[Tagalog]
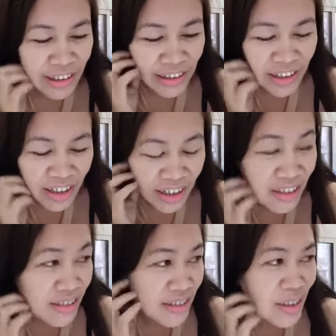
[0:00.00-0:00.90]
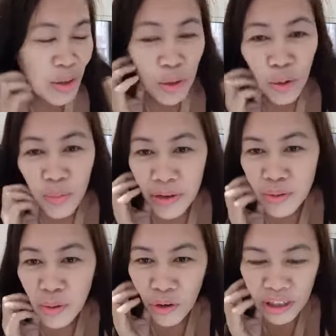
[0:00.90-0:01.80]
Kanang, wama
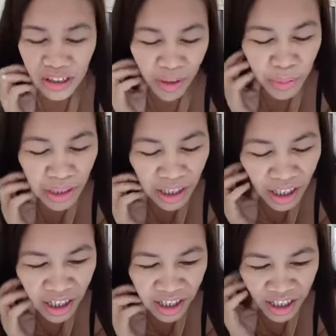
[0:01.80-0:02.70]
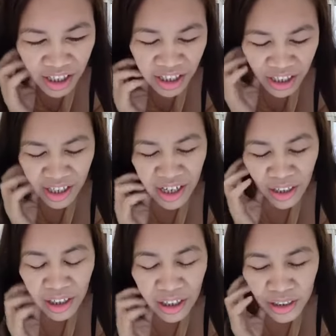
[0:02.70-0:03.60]
ko kwarta bi.
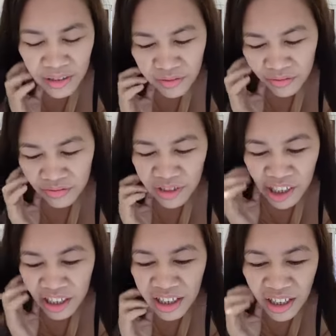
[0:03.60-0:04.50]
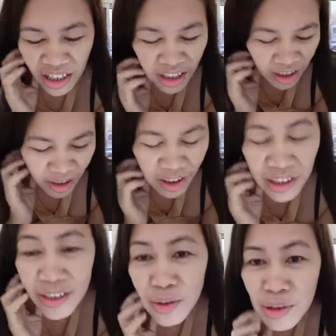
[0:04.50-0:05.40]
Ka, sige na.
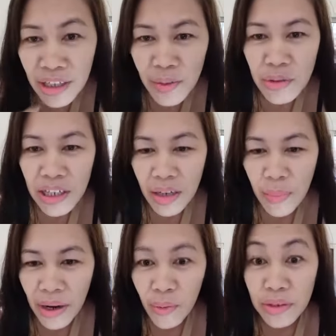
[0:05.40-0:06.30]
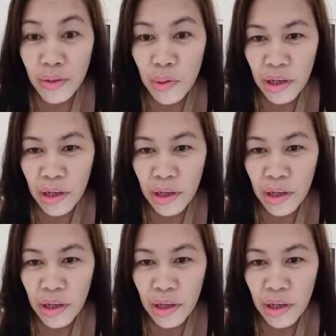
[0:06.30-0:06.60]
Lisod kay ko diri ba? Wa jud